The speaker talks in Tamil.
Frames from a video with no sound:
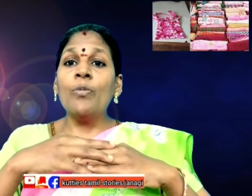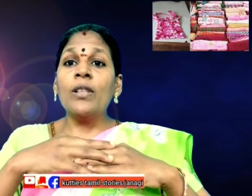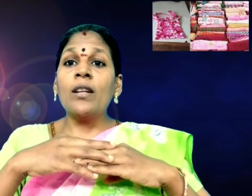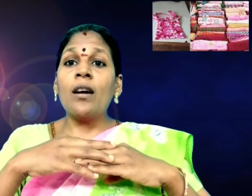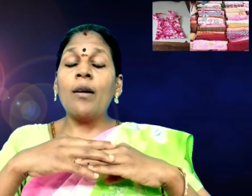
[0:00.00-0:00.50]

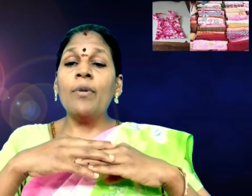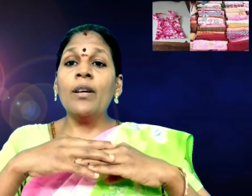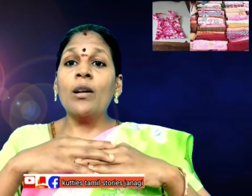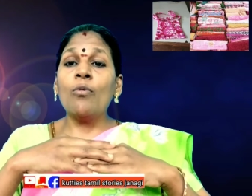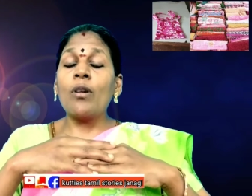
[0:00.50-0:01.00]
மித்ரா
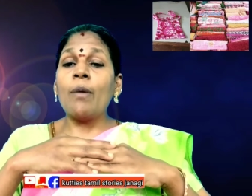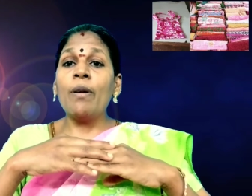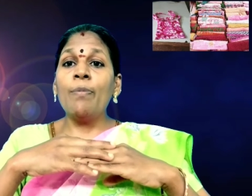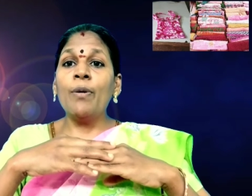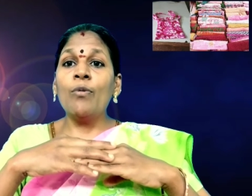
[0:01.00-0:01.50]
அப்படிங்கிற ஒரு
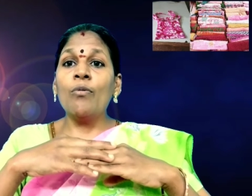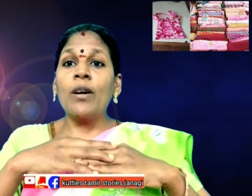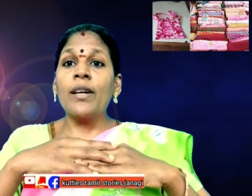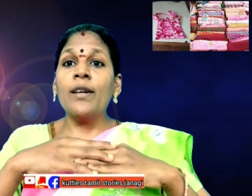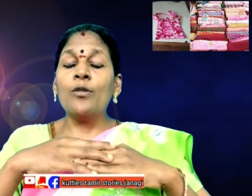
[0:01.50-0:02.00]
அமைப்பை
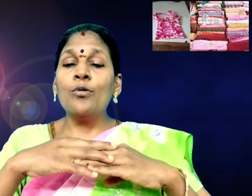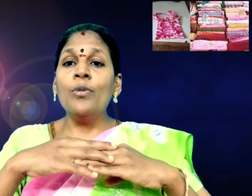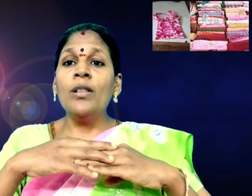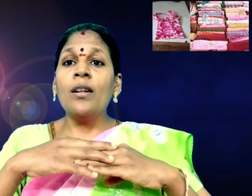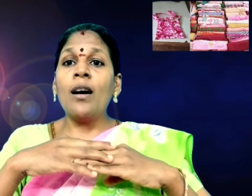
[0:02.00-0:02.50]
உருவாக்கி
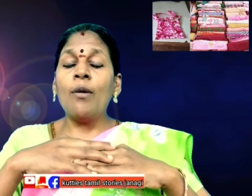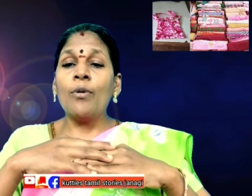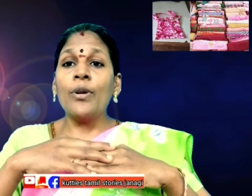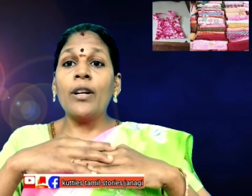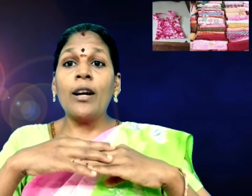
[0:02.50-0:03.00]
சுமித்ரா
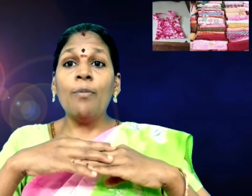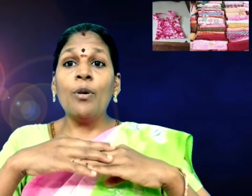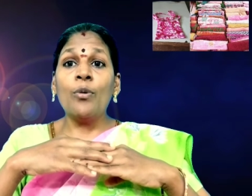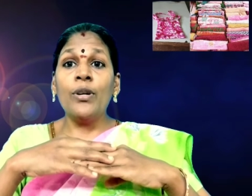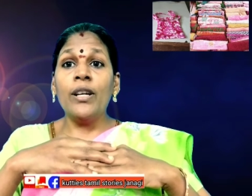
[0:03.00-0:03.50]
அவருடைய
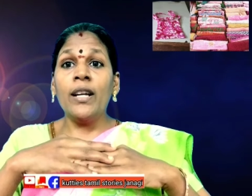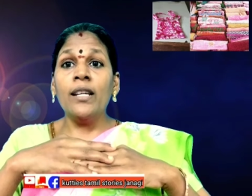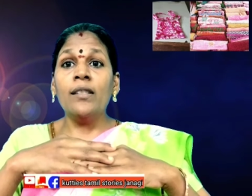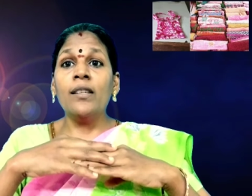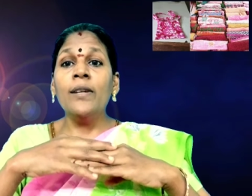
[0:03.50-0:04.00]
நண்பரோடு
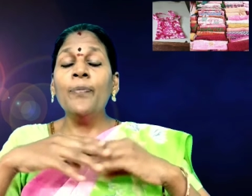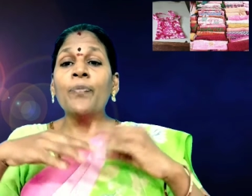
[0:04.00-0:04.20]
இணைந்து